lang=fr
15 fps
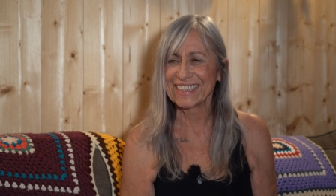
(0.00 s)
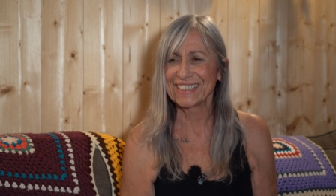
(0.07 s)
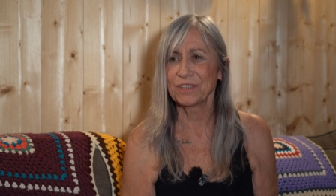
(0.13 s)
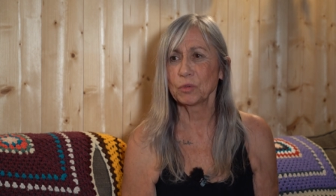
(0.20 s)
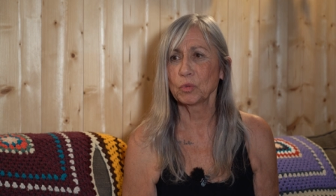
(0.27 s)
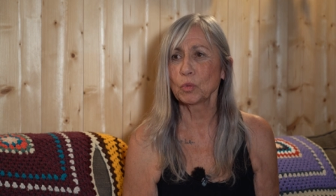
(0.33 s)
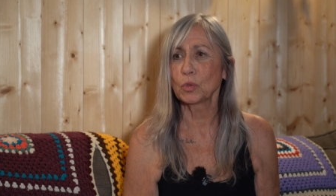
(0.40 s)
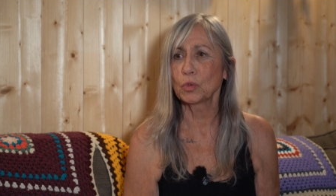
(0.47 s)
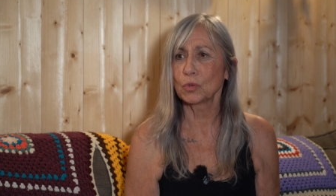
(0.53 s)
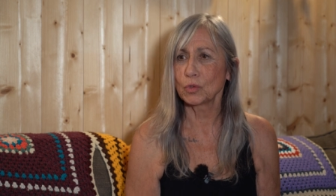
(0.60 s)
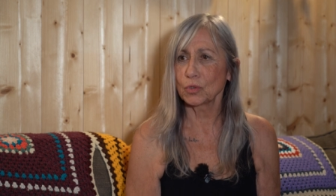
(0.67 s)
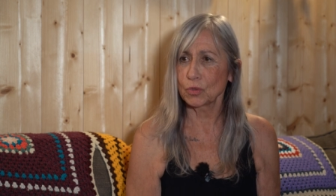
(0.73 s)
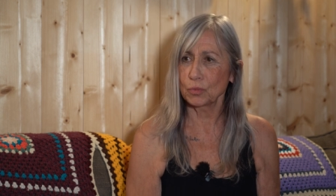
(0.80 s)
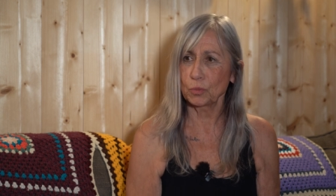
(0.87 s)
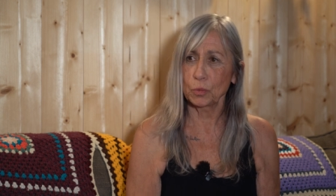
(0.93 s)
Donc euh,
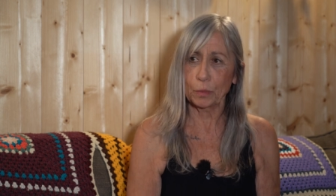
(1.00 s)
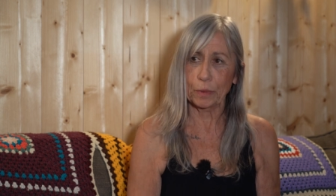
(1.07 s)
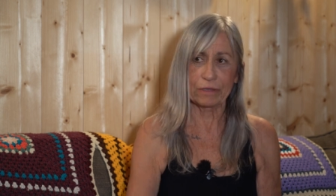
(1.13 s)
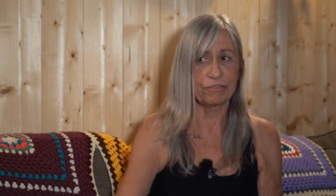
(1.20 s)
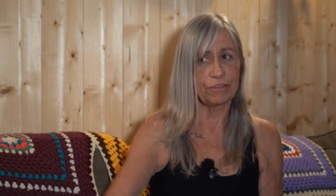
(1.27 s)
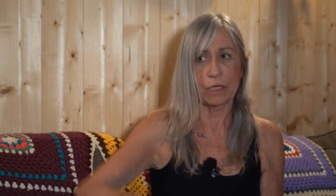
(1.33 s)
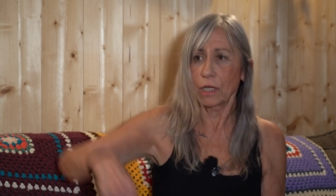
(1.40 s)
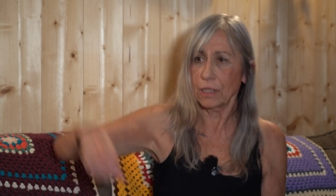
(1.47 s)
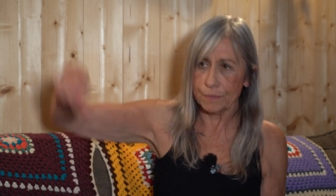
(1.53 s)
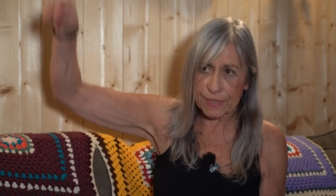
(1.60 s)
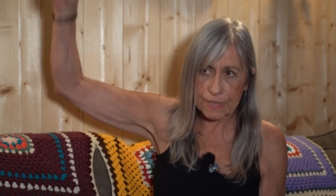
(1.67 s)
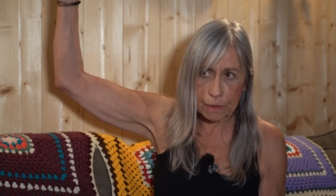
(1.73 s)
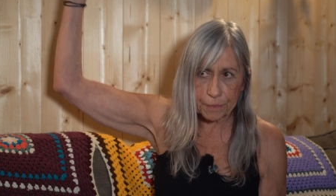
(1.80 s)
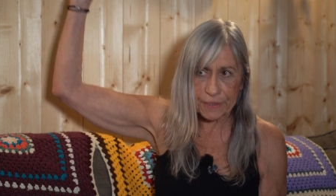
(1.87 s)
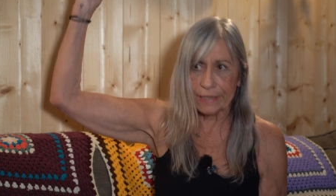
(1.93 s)
je ne peux pas faire comme
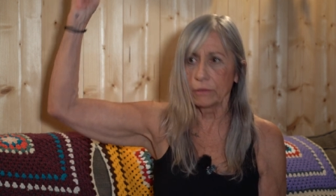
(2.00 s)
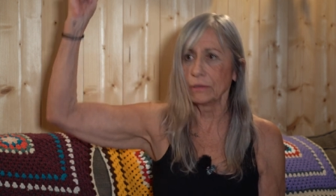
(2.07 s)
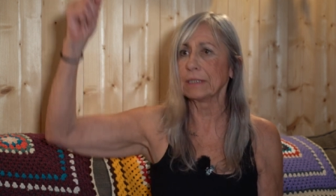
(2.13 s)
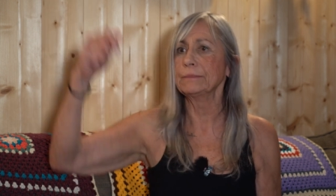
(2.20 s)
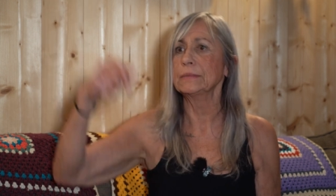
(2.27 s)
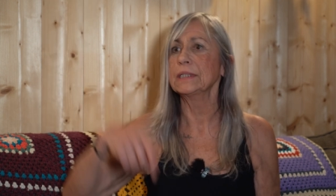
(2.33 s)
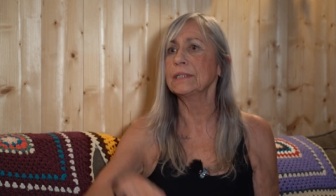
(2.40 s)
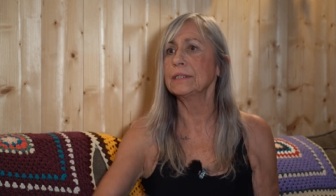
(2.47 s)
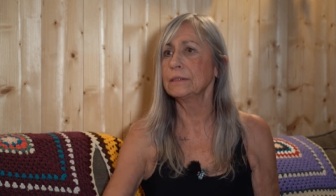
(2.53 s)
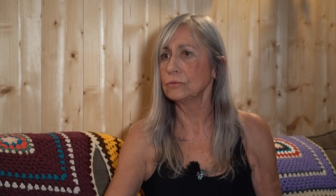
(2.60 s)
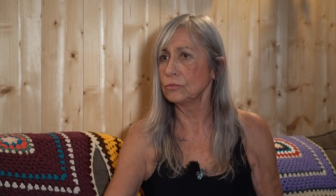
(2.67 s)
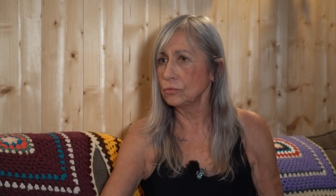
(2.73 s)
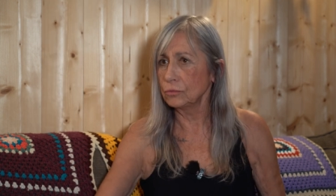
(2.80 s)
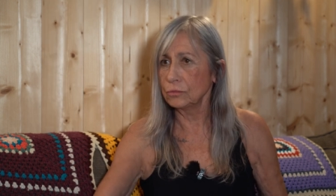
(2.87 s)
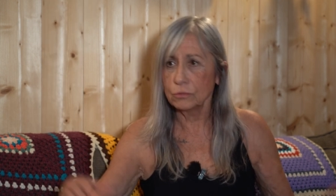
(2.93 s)
ça le pied dans la main
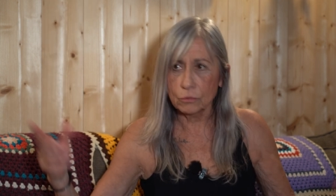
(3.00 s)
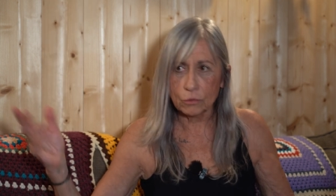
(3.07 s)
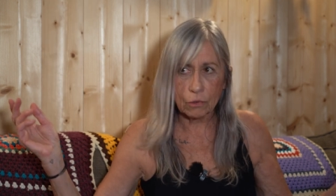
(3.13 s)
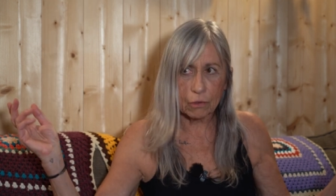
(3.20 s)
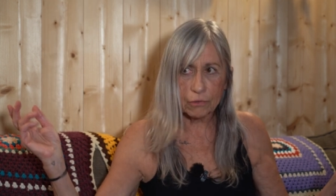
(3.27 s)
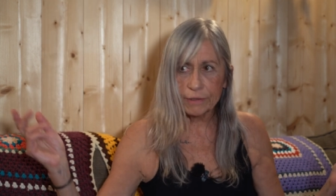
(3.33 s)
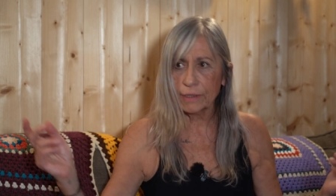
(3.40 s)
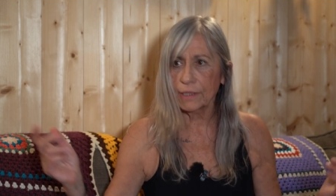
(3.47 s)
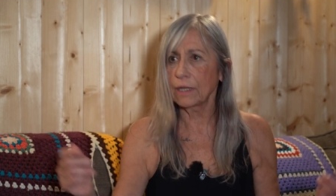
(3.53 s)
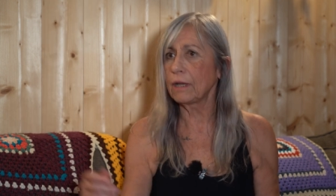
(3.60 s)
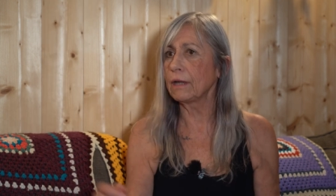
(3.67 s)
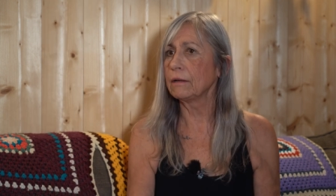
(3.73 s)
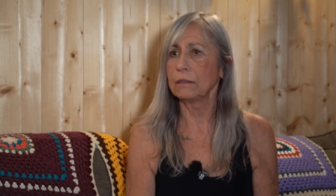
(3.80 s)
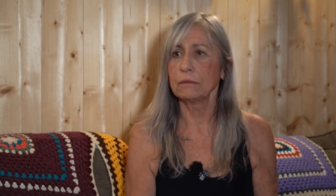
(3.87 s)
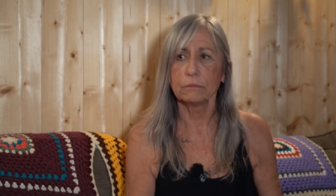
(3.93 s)
ou le grand
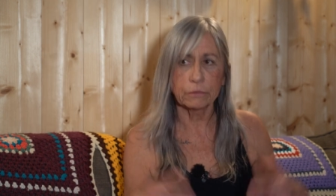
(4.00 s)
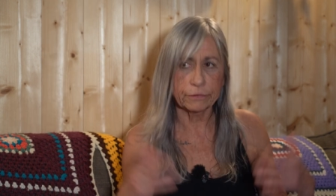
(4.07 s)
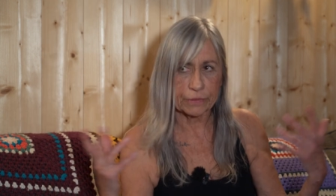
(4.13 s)
écart.